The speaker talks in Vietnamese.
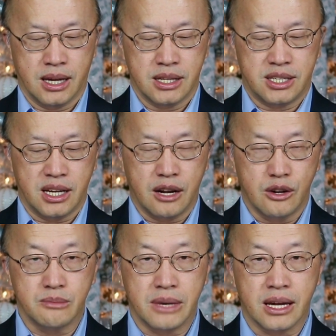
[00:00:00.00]
chỉ
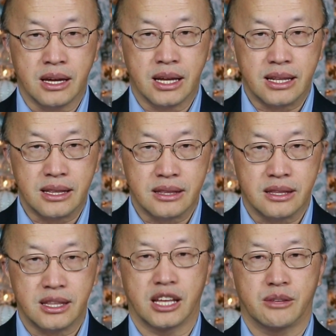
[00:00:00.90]
lưu mê
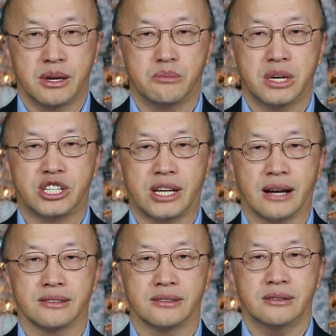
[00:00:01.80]
nên người mê
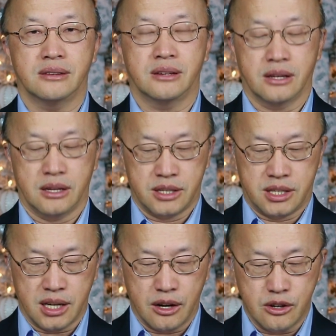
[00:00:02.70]
chẳng sư
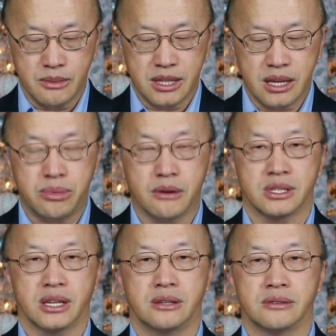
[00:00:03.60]
chỉ lưu mê để phong
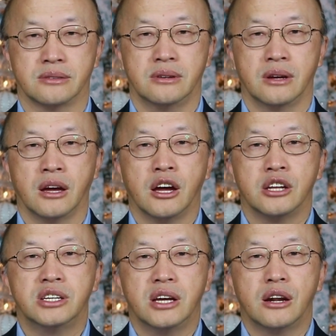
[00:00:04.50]
tới yêu sư
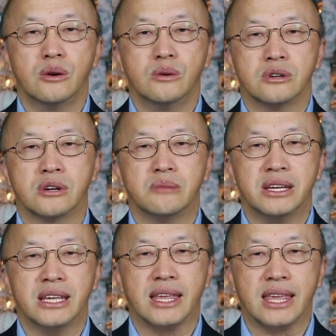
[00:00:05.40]
chỉ lưu từ cái mê
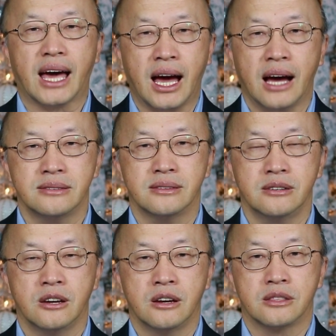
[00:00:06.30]
nhà nhà sư
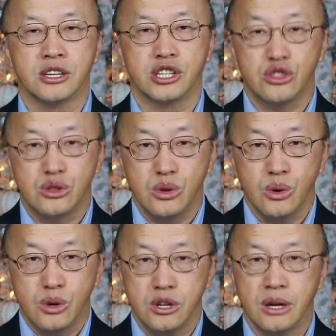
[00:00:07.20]
từ khi
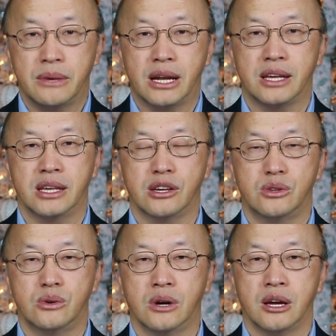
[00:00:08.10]
tư cứ mê là yên
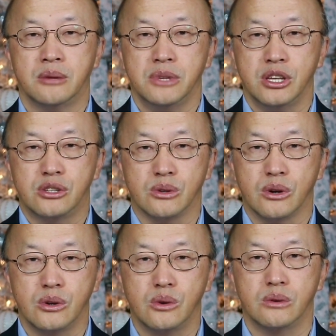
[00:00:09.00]
vua mê chủ
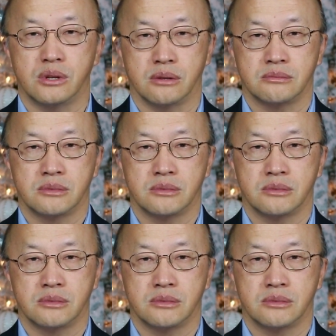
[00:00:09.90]
lưu nữa